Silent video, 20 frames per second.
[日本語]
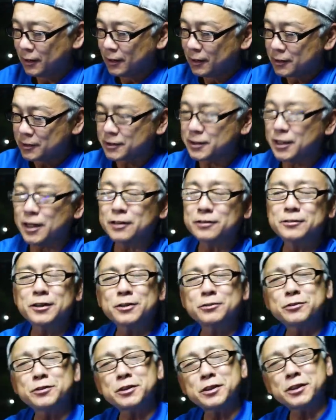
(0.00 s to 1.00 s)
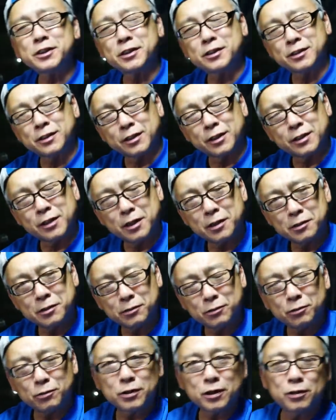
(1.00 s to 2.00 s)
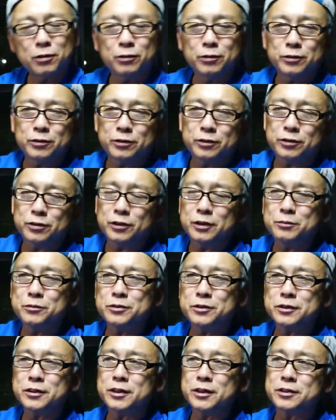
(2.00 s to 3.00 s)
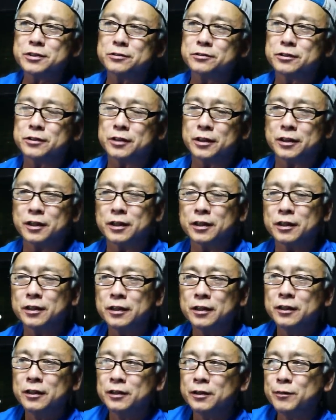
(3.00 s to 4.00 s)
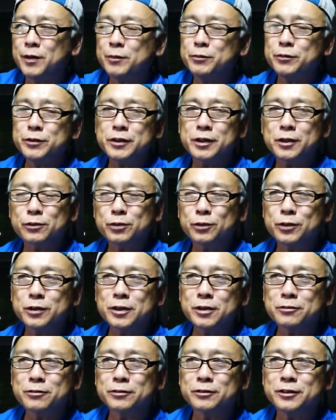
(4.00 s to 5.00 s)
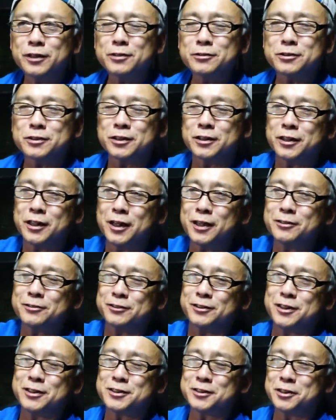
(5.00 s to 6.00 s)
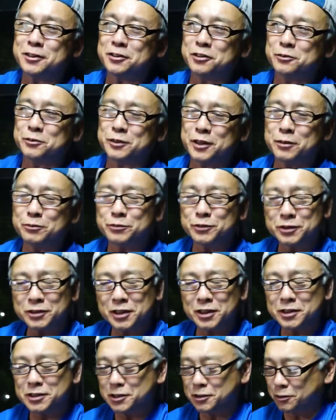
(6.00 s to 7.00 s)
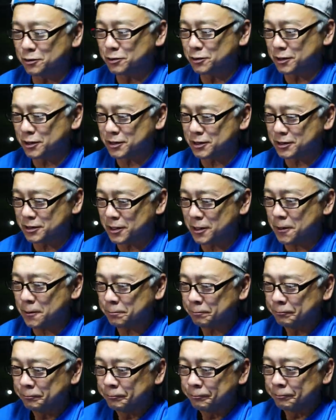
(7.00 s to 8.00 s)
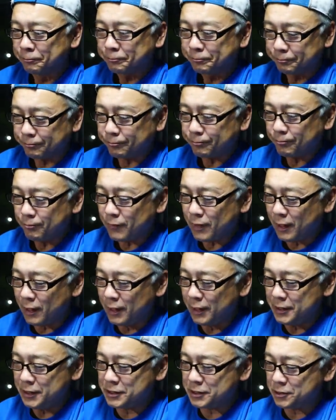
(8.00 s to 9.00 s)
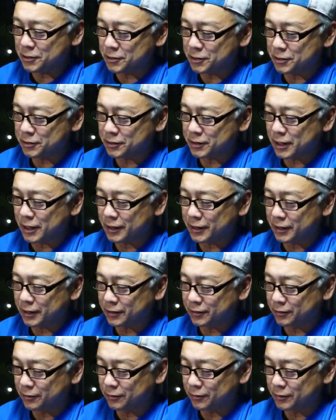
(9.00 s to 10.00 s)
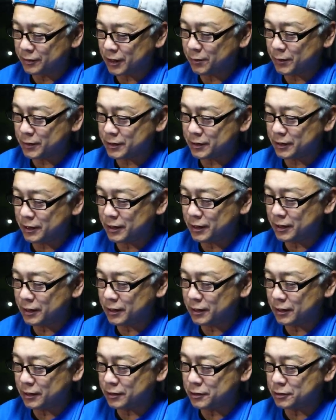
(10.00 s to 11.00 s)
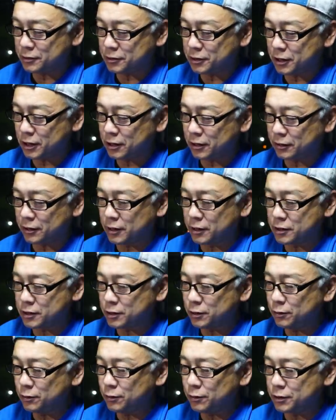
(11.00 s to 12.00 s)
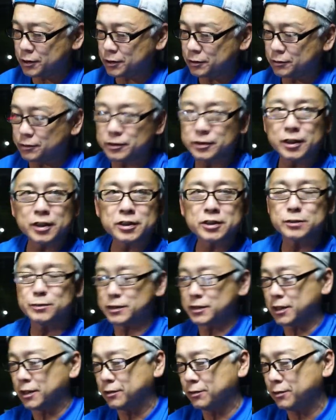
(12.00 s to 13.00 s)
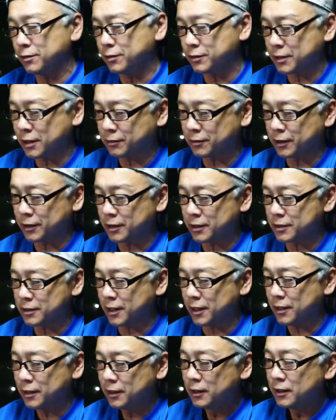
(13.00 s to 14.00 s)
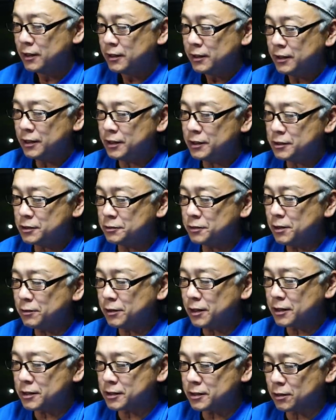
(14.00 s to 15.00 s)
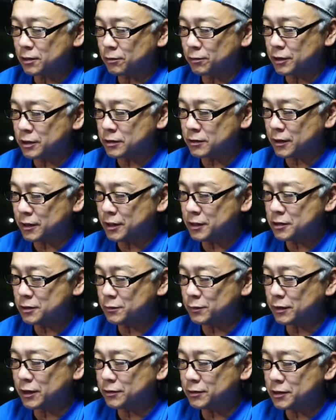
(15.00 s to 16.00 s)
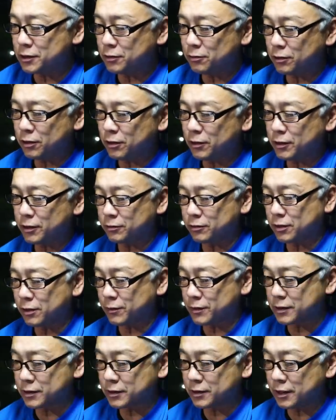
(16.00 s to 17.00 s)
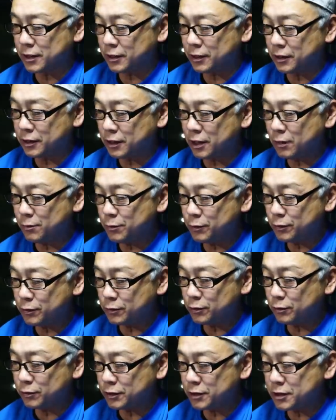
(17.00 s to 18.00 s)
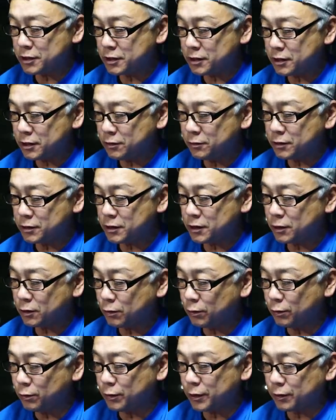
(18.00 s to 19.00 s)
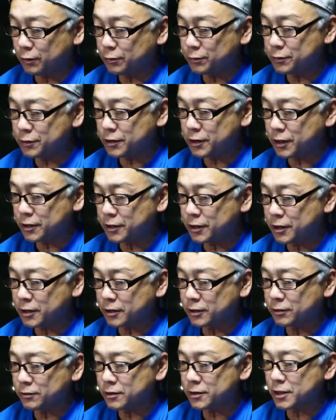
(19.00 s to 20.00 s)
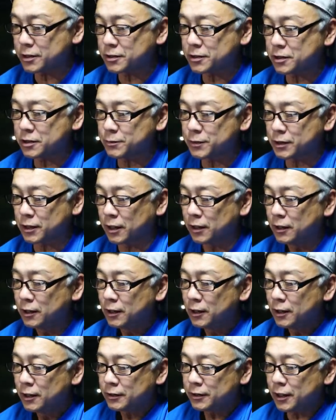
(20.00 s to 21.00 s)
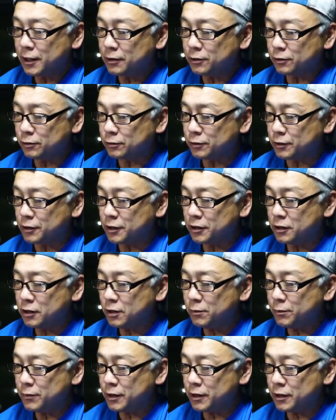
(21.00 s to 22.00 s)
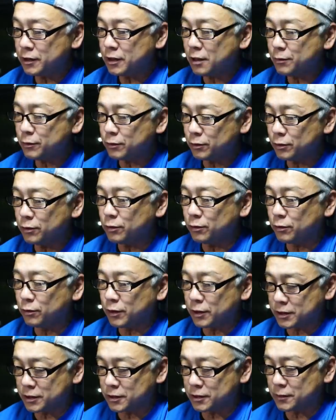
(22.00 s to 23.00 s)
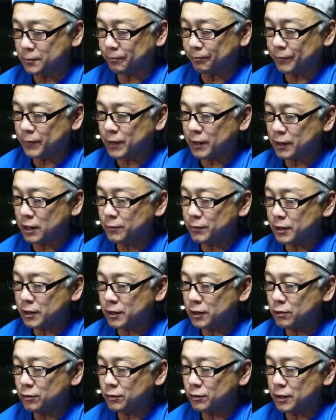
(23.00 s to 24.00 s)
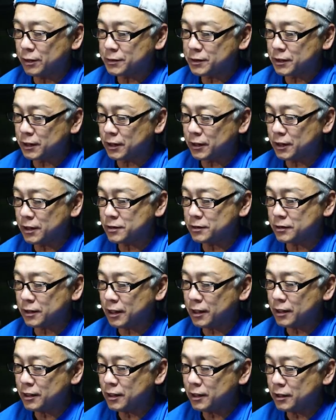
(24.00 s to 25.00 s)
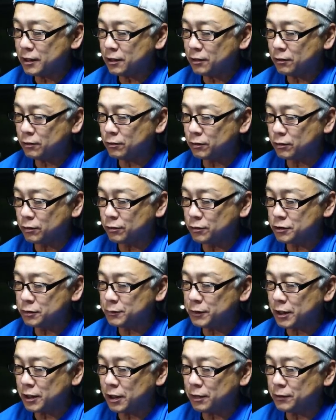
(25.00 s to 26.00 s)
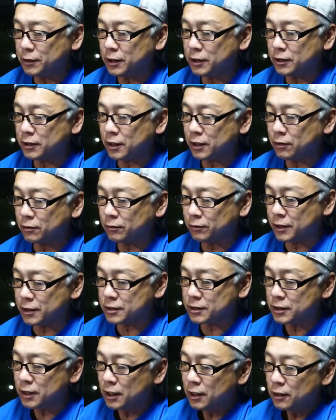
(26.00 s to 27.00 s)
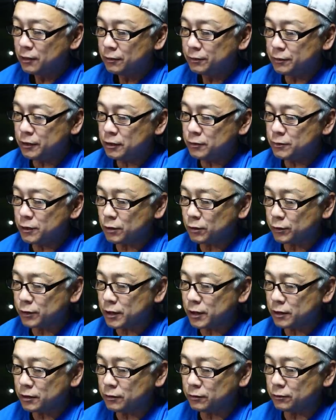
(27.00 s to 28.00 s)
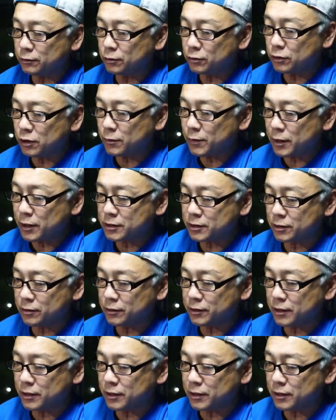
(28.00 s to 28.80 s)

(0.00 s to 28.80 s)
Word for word: 桜の時期ってね、天候が本当に難しくってね、まあ無理やり撮りたくなるってなるんですけどもね、難しいところですね。はい、一としきゅうさんありがとうございます。えー、次がね、長州薩摩さんの作品ですね。えー、中大歌明さんこんにちは。いつも楽しい動画をありがとうございます。えー、池袋西口公園の噴水が綺麗だったので撮影しました。タイトル、池池袋のオアシス。えー、カメラニコン F3、レンズ AI ニッコル 50mmF1.4S、フィルマコダックウルトラマックス400